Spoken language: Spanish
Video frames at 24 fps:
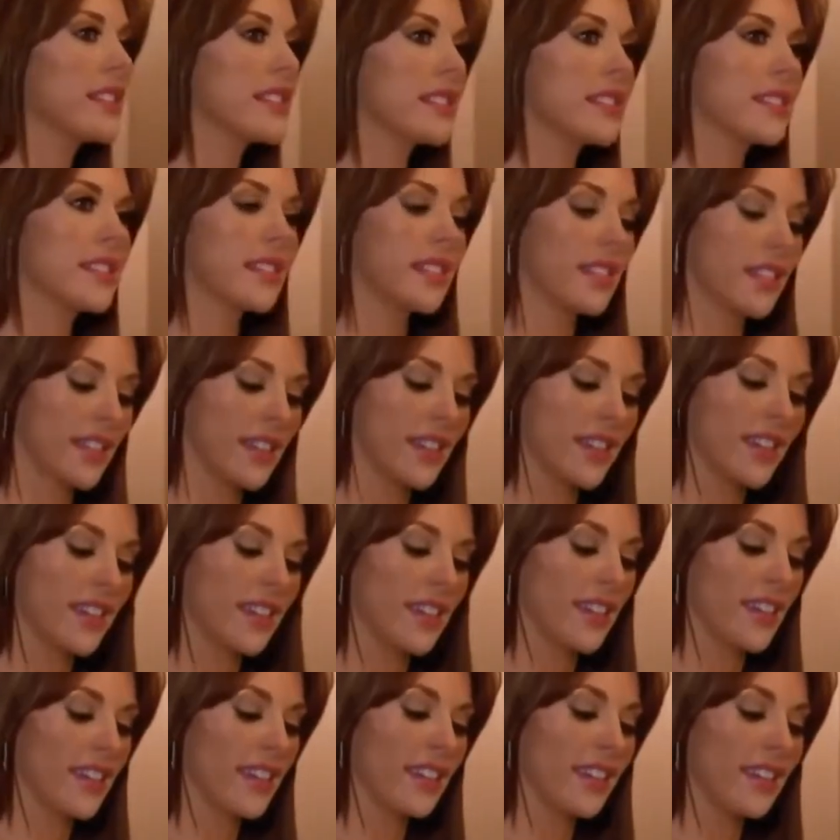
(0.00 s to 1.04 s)
antes.
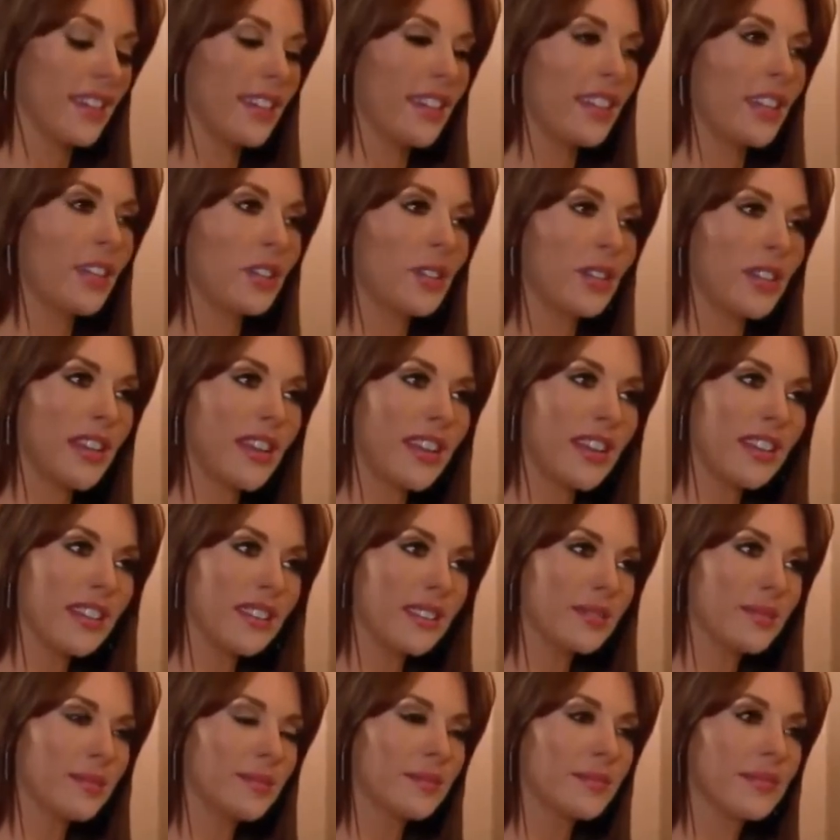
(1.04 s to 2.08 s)
¿En el hotel?
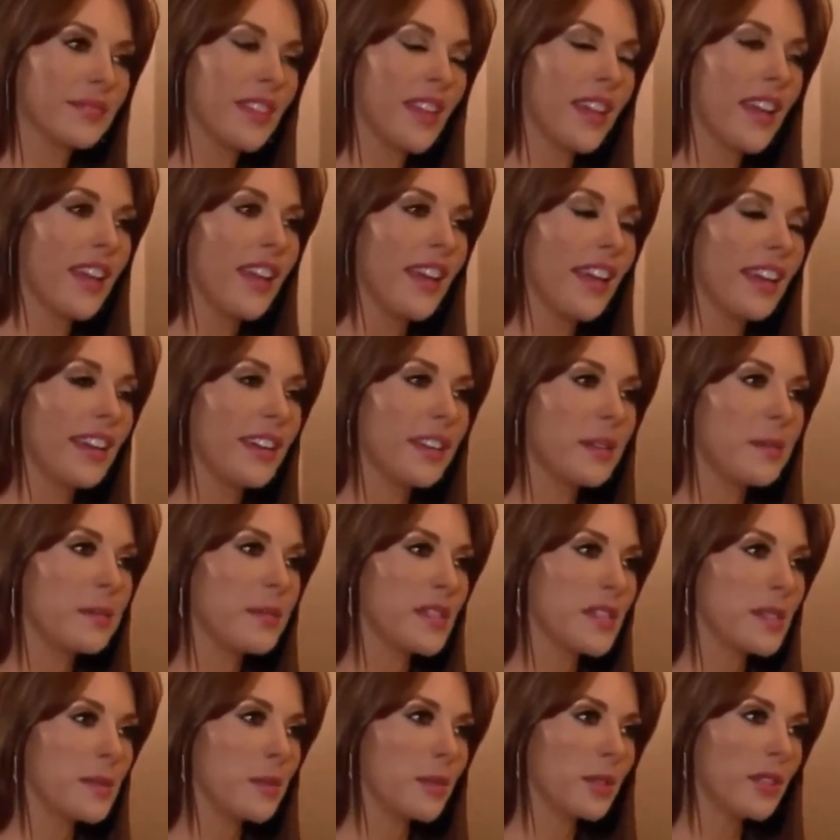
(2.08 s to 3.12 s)
En
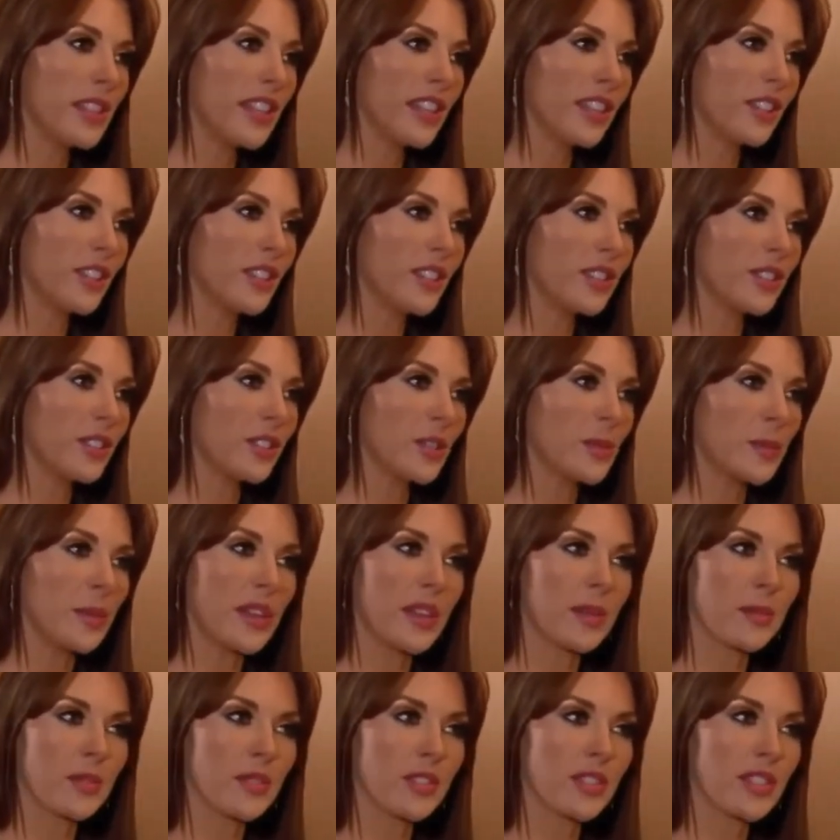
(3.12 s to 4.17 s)
el mismo hotel donde nos
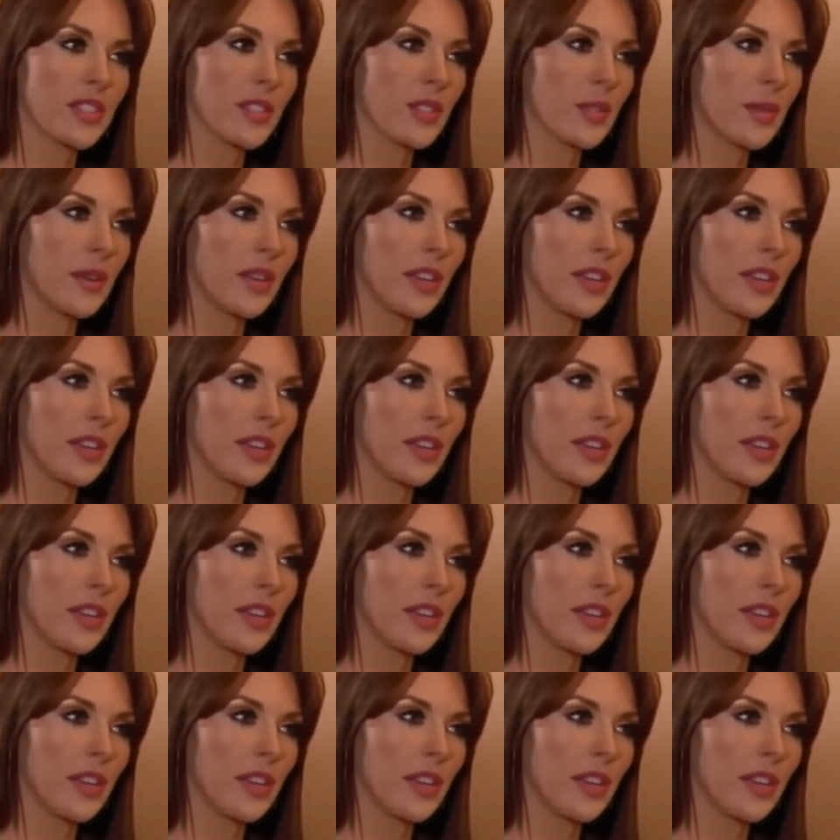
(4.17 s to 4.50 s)
hospedamos